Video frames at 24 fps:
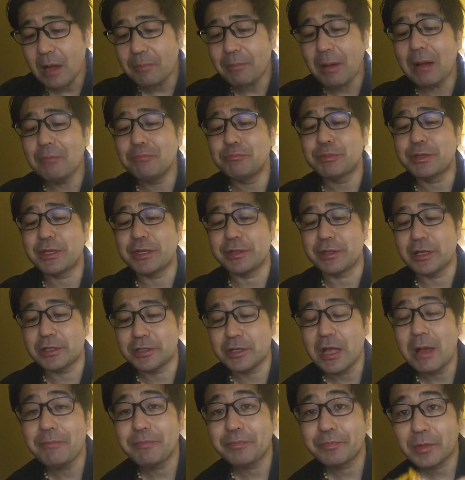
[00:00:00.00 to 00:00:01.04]
パンプキンで
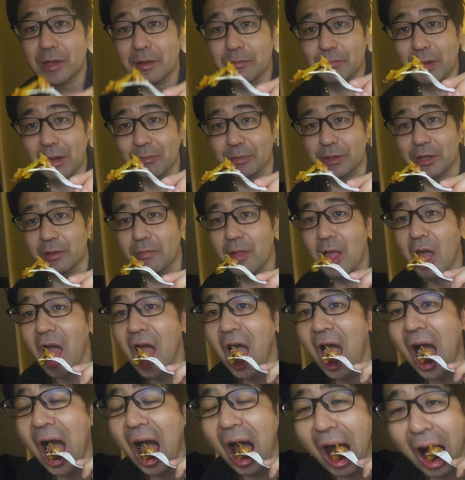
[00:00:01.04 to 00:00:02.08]
すね。パンプキン。
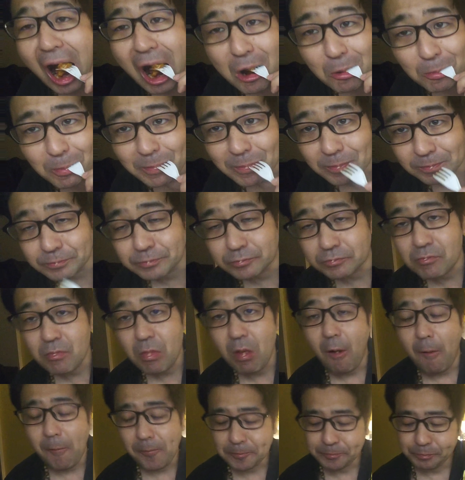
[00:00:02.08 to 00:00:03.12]
うん。
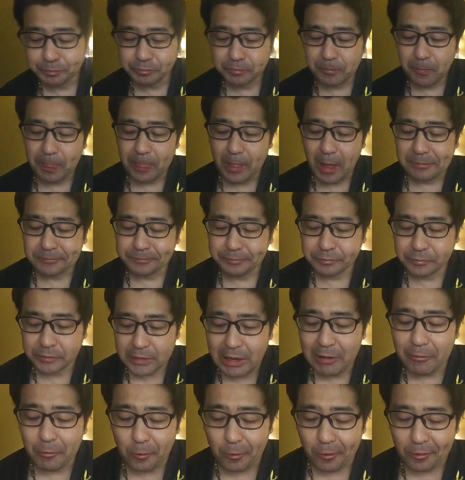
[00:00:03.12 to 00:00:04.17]

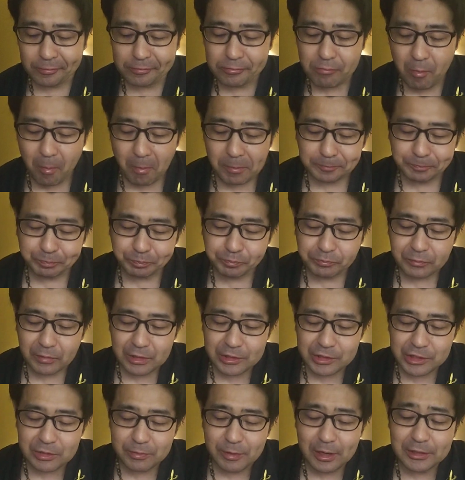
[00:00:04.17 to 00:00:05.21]
が、こ
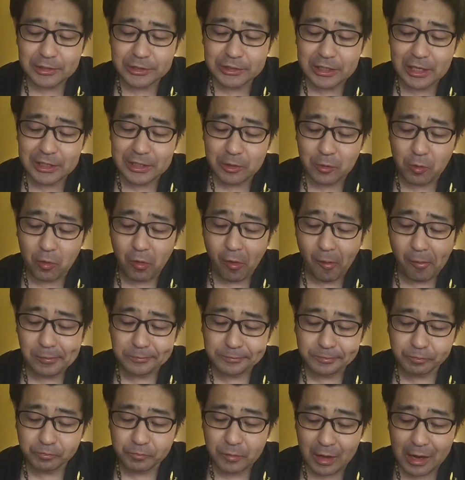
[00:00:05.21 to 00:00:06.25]
う、一番下にこう、
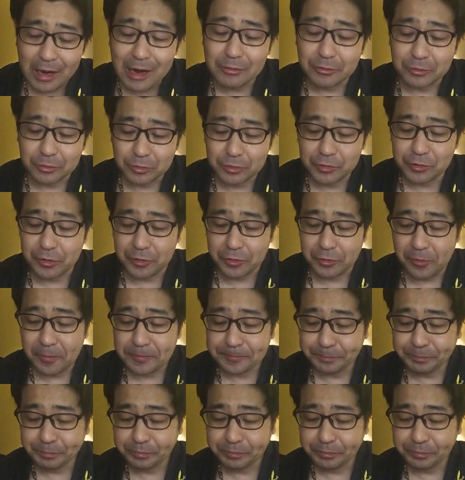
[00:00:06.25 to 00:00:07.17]
あるっていう、